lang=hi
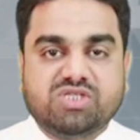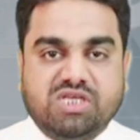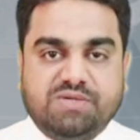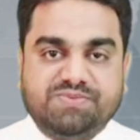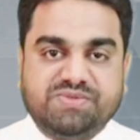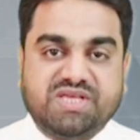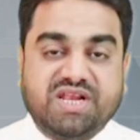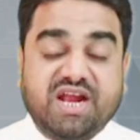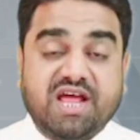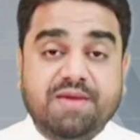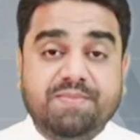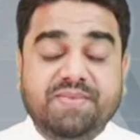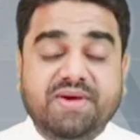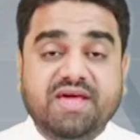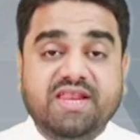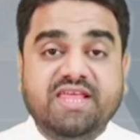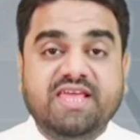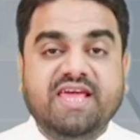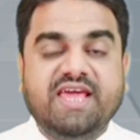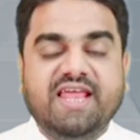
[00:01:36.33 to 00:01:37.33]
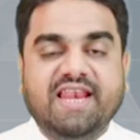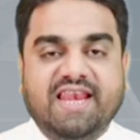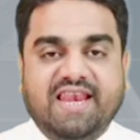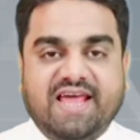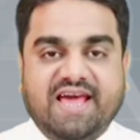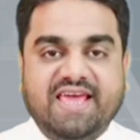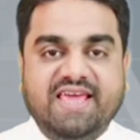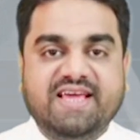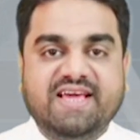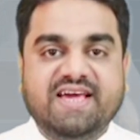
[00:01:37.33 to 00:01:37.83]
को सब्सक्राइब करिए
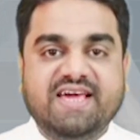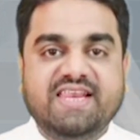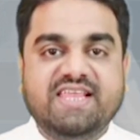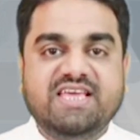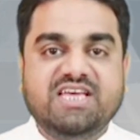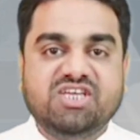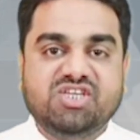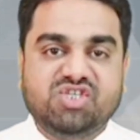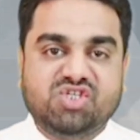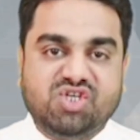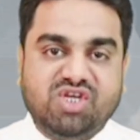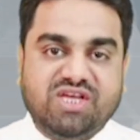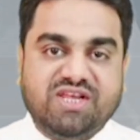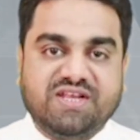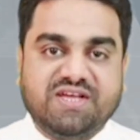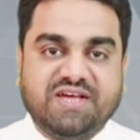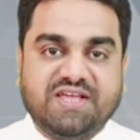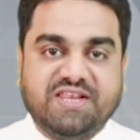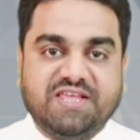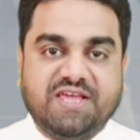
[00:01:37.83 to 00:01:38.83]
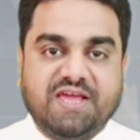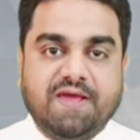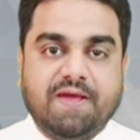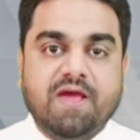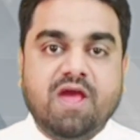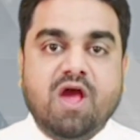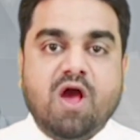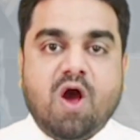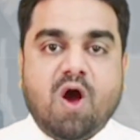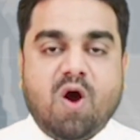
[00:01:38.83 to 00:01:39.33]
लाइक करिए शेयर
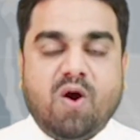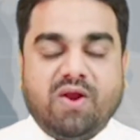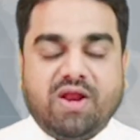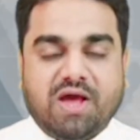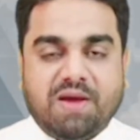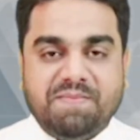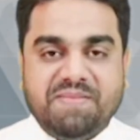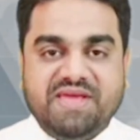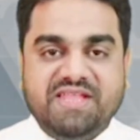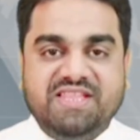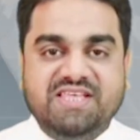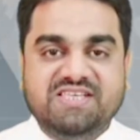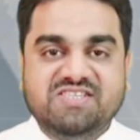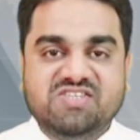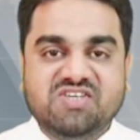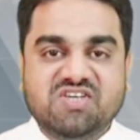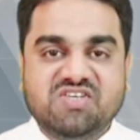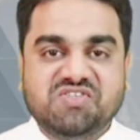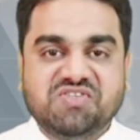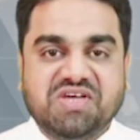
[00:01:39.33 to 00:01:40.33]
करिए और हमें दीजिए